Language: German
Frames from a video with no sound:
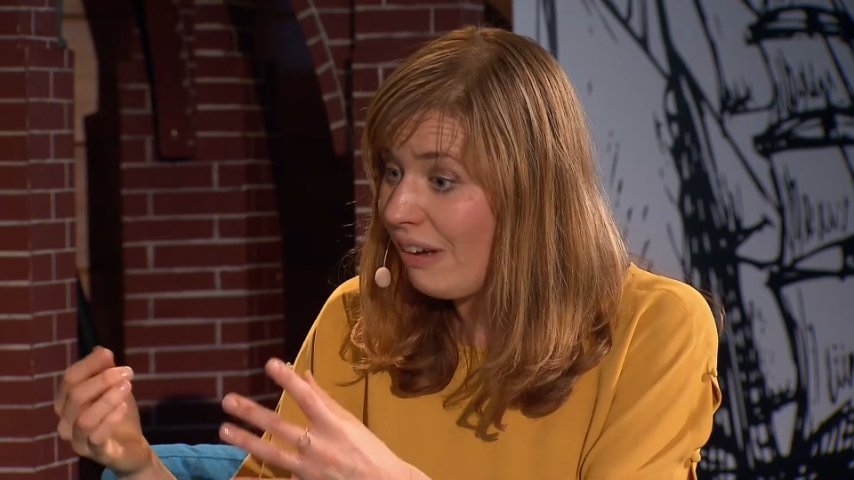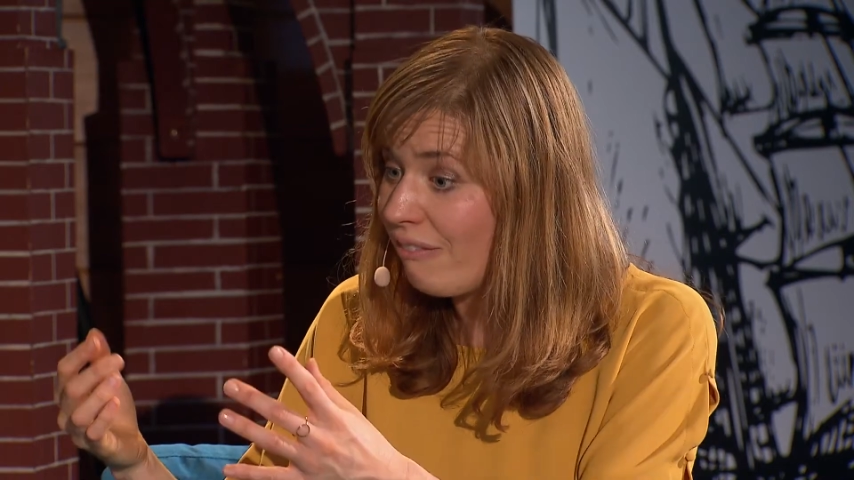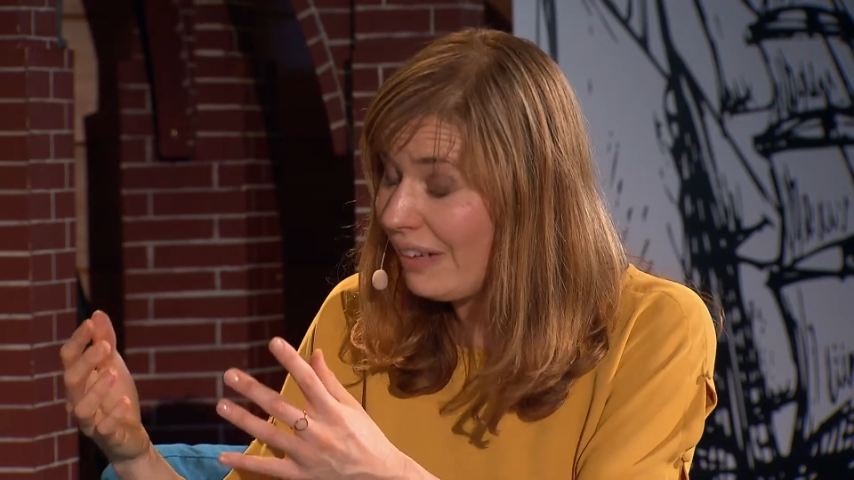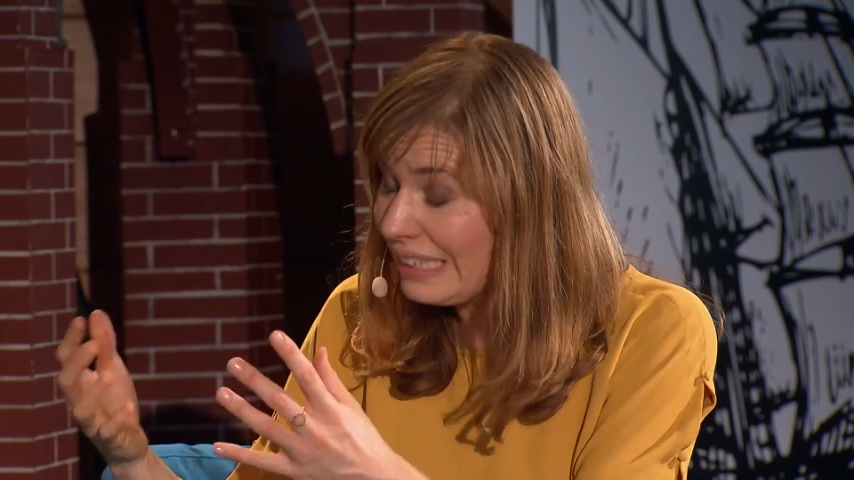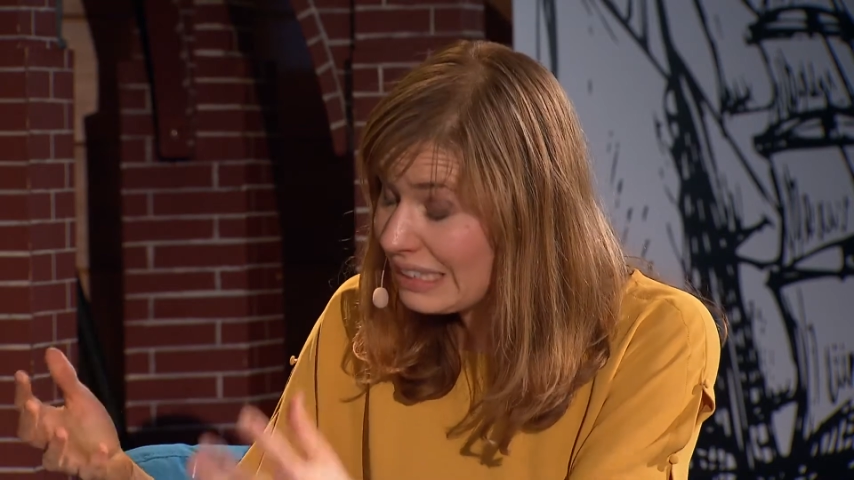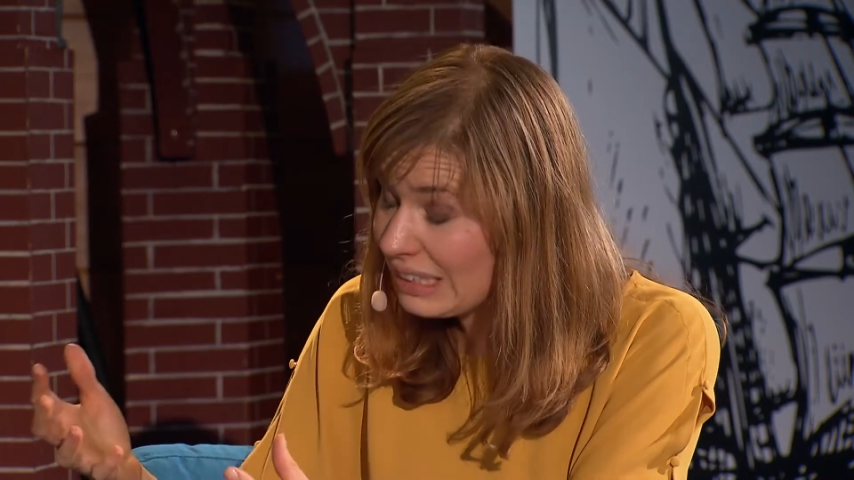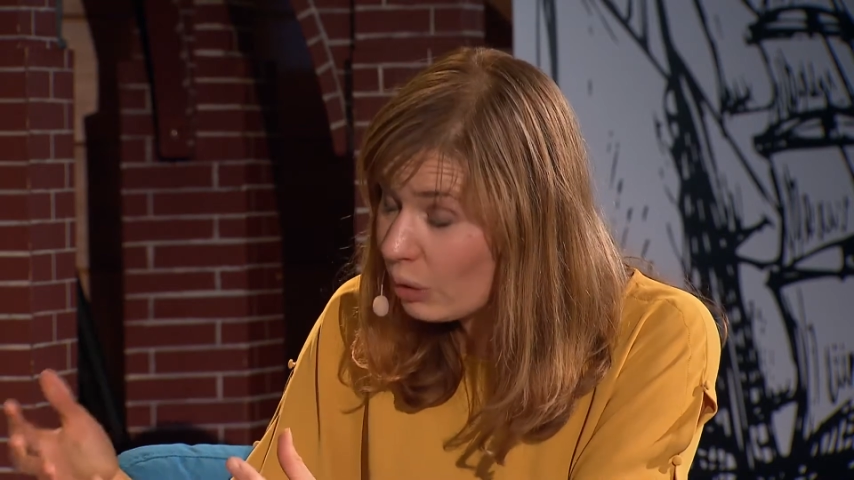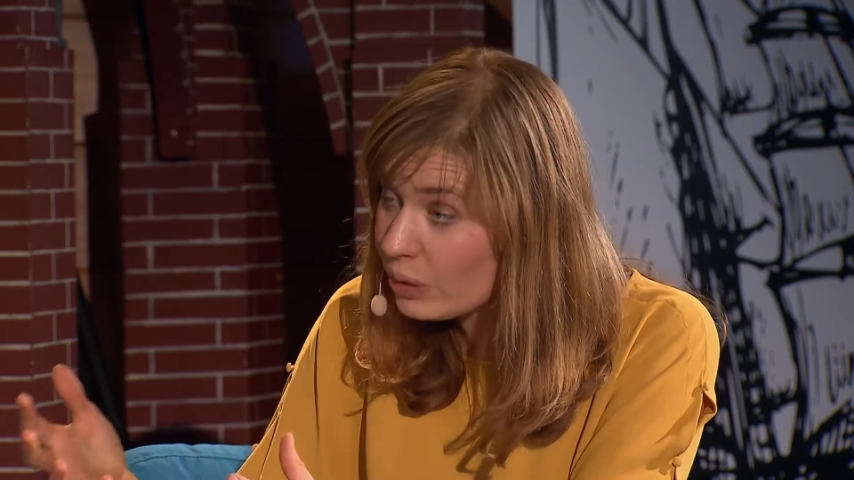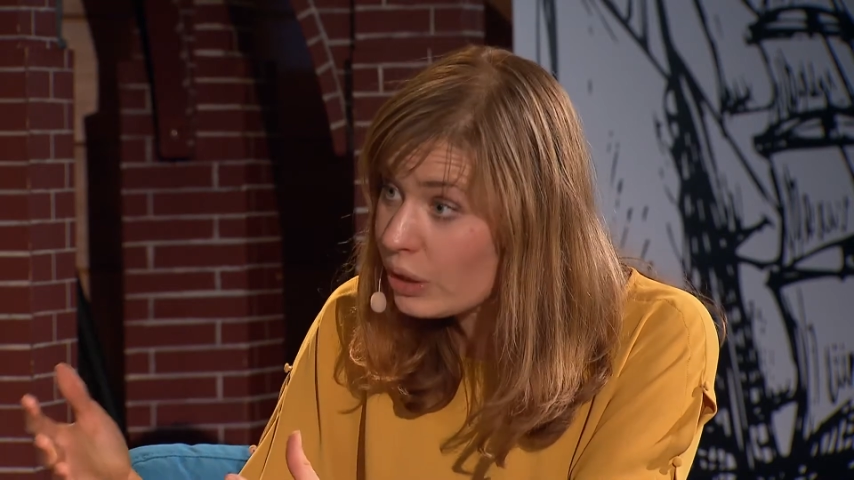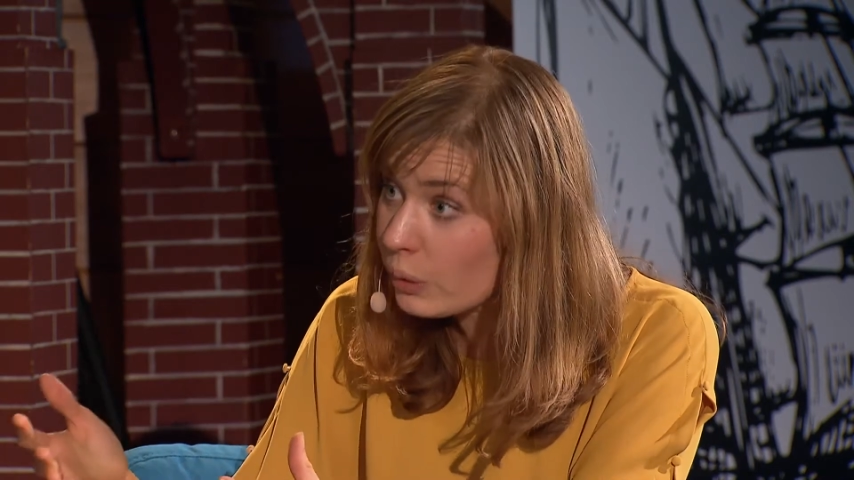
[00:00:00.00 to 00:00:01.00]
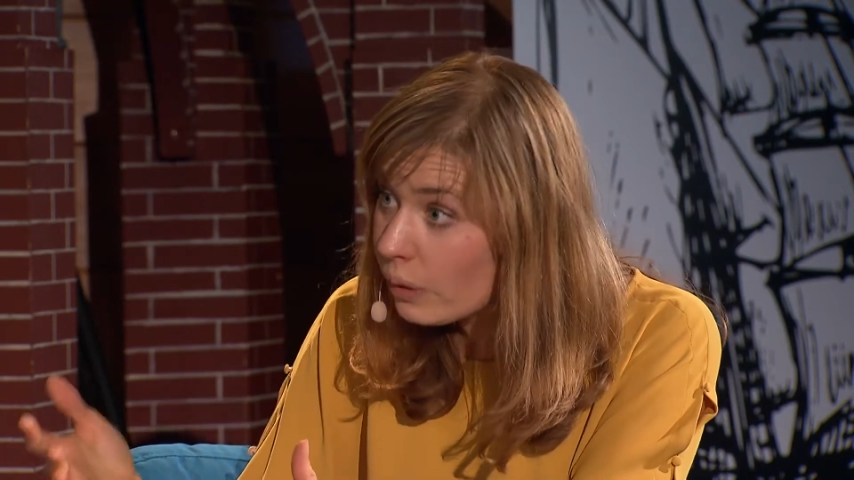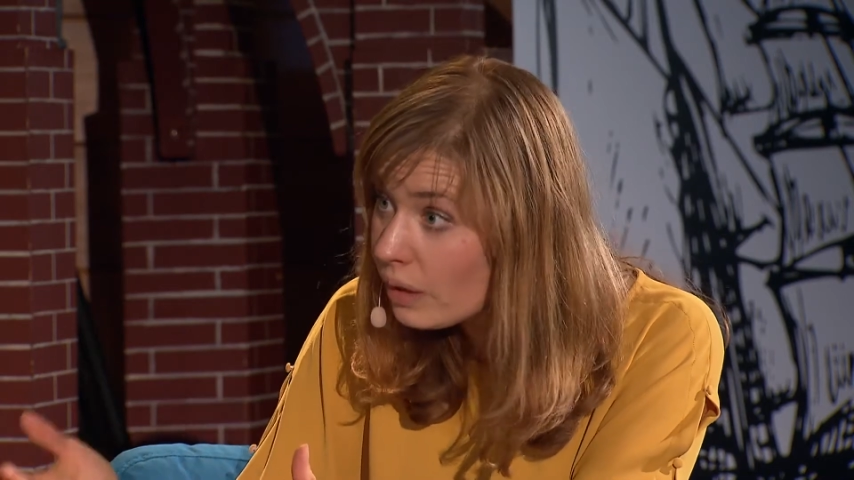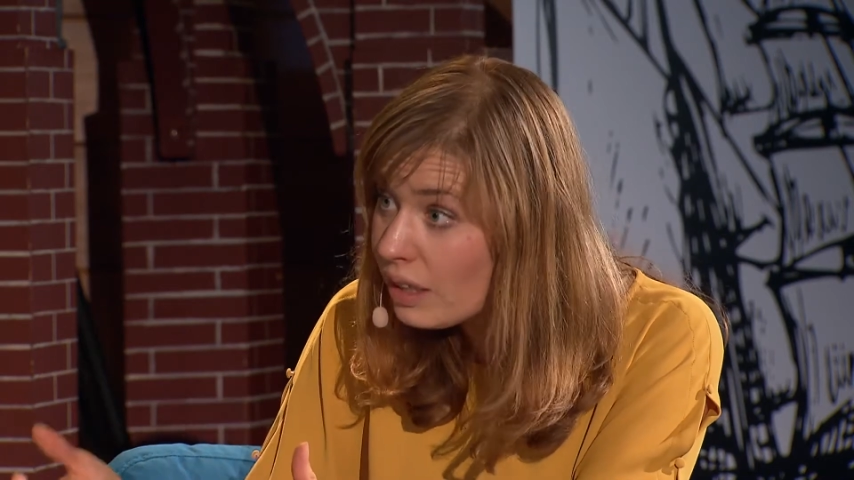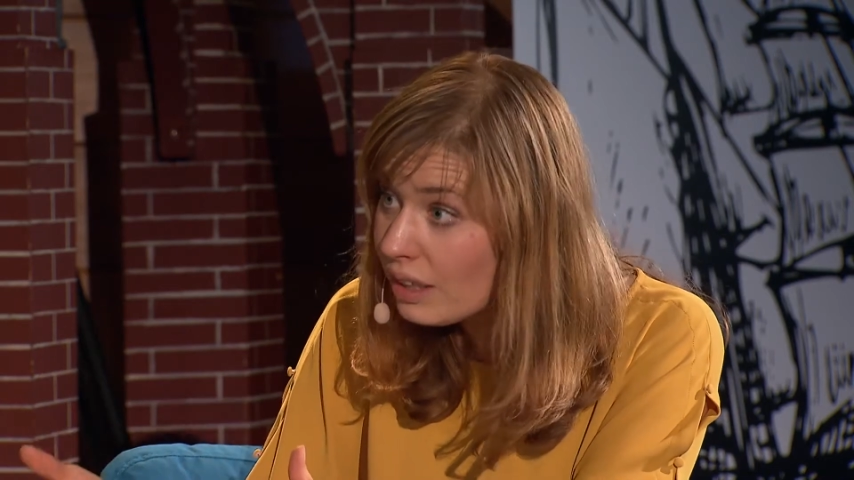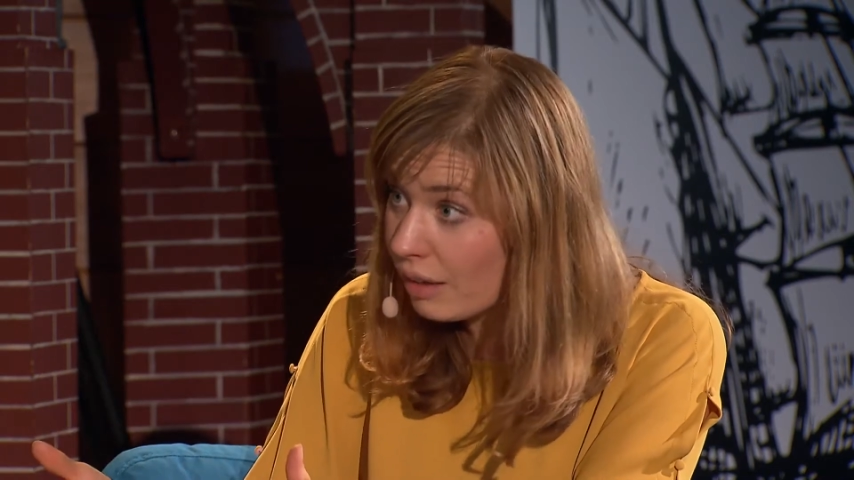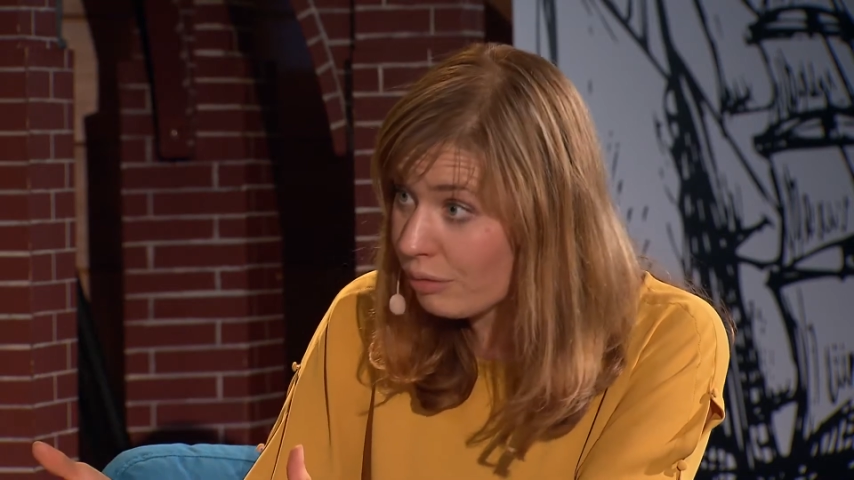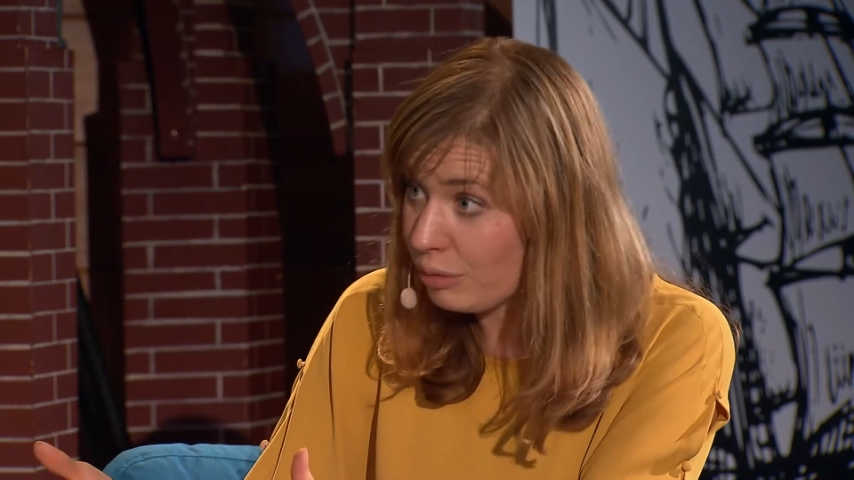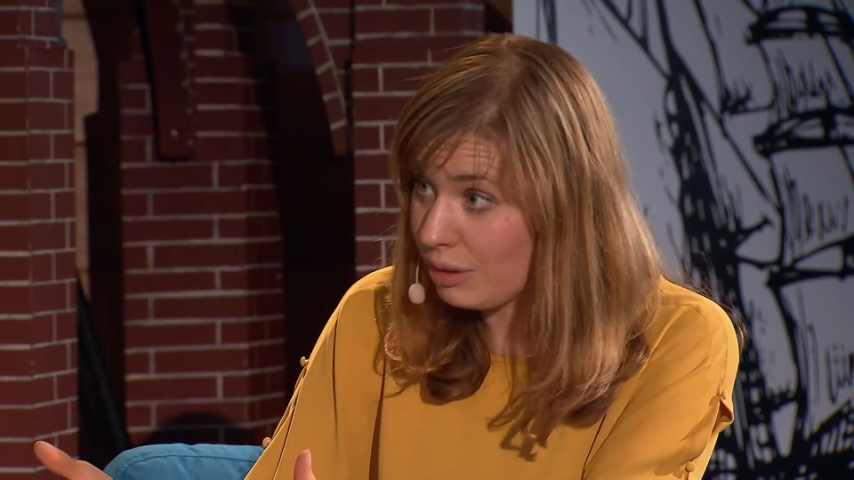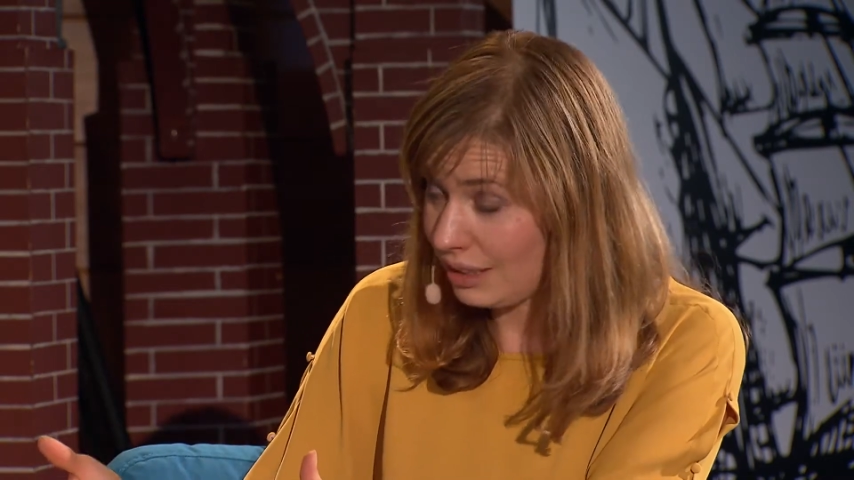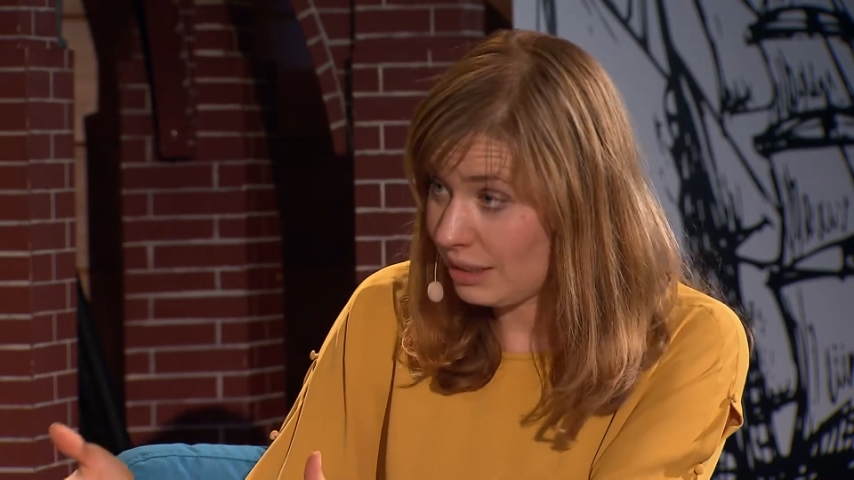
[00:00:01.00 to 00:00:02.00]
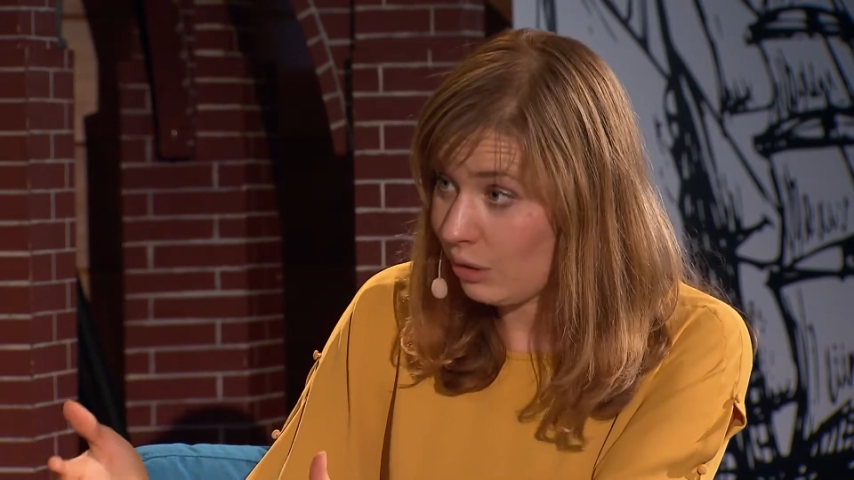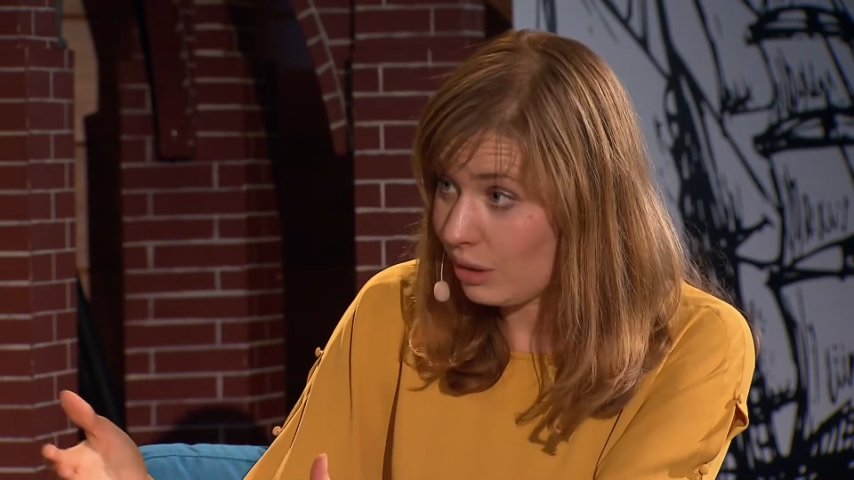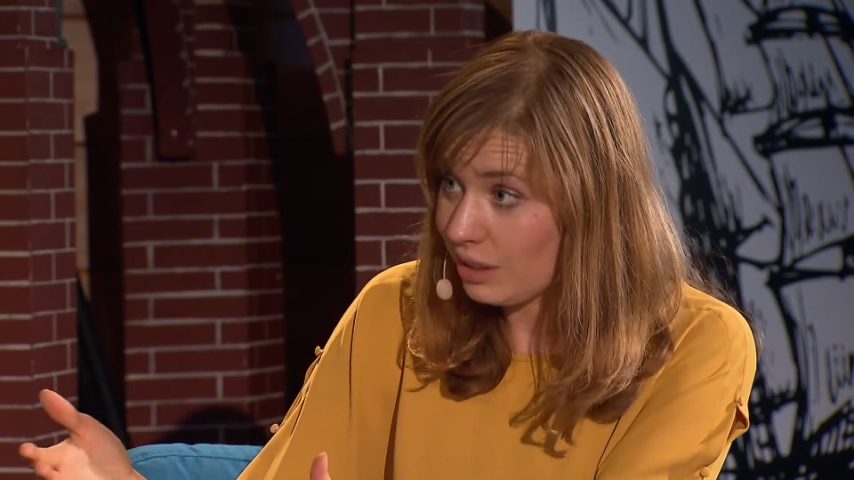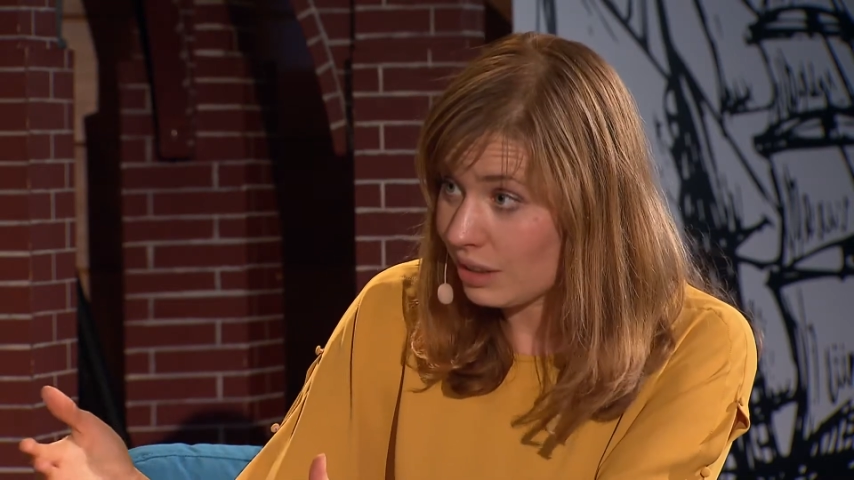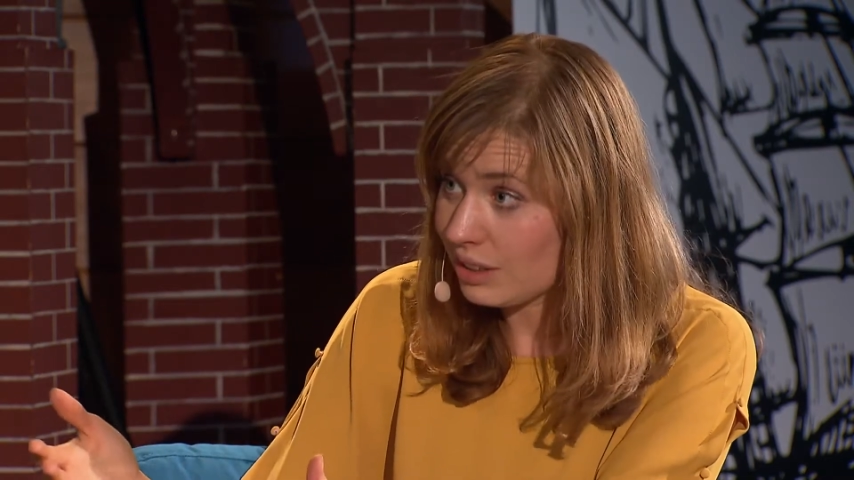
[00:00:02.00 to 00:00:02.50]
Was sind auch die Gründe dafür, dass ihr euch